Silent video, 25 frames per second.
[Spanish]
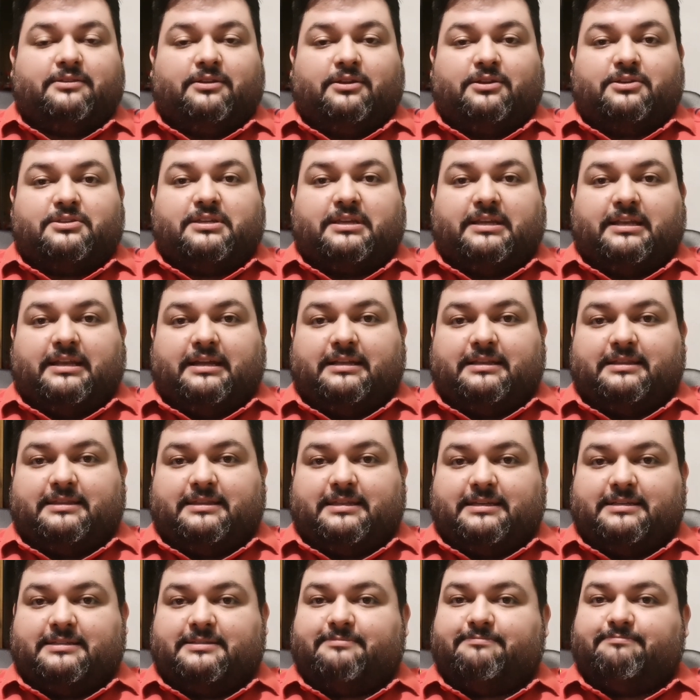No sin
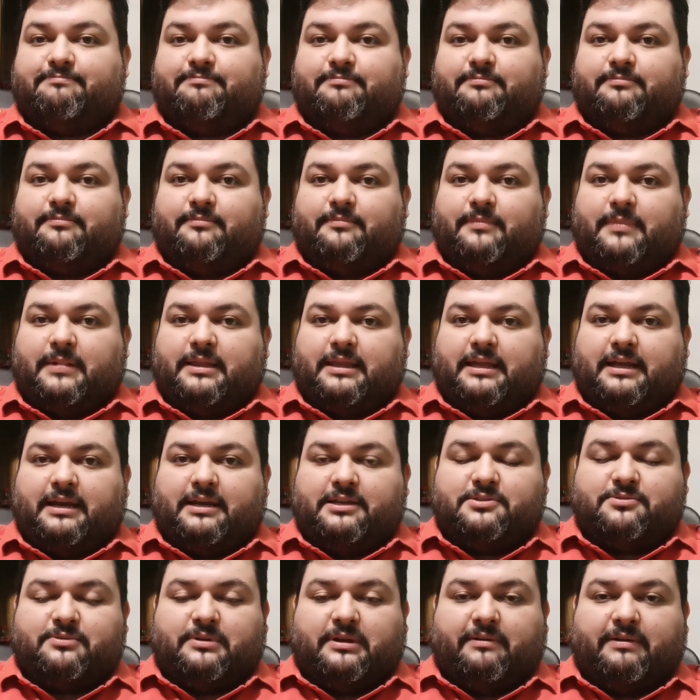antes
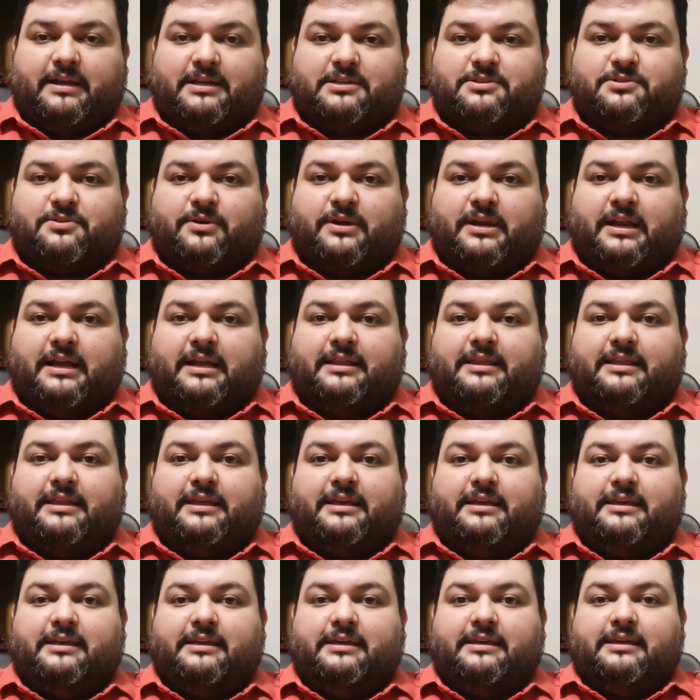mandarles un abrazo
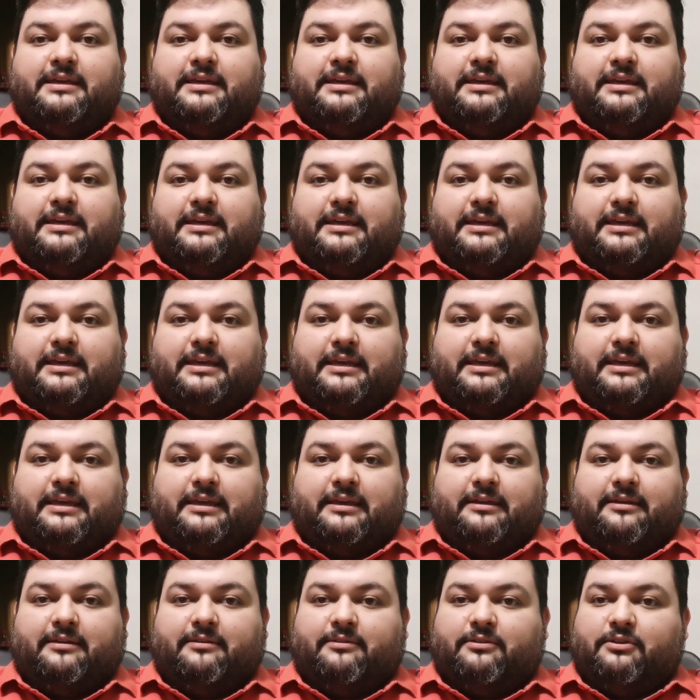grande
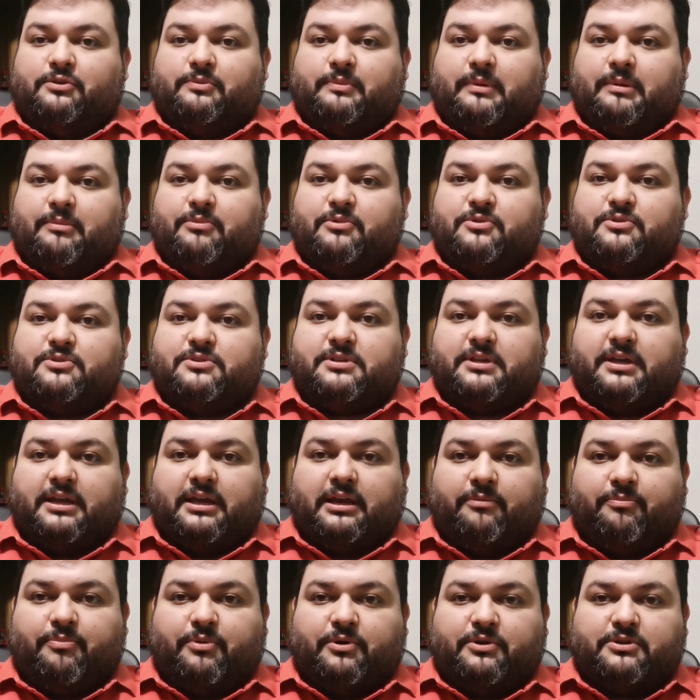y nos vemos
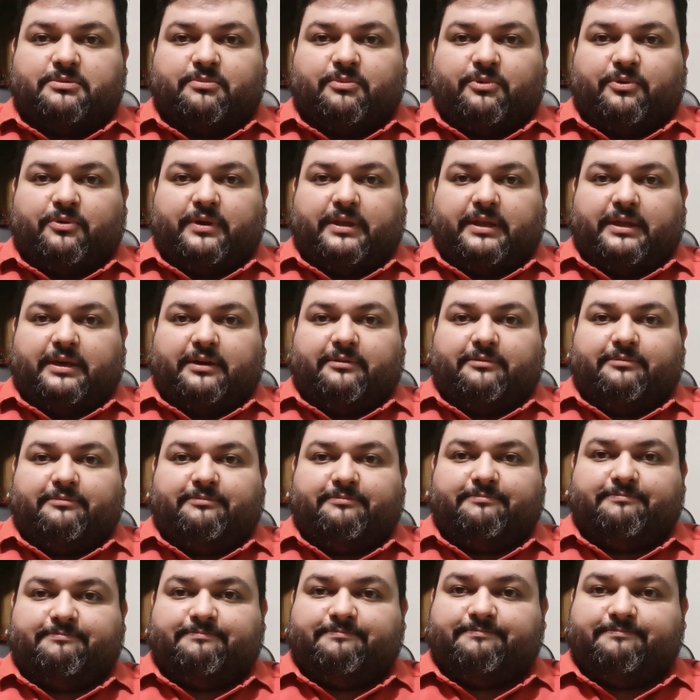en el próximo video.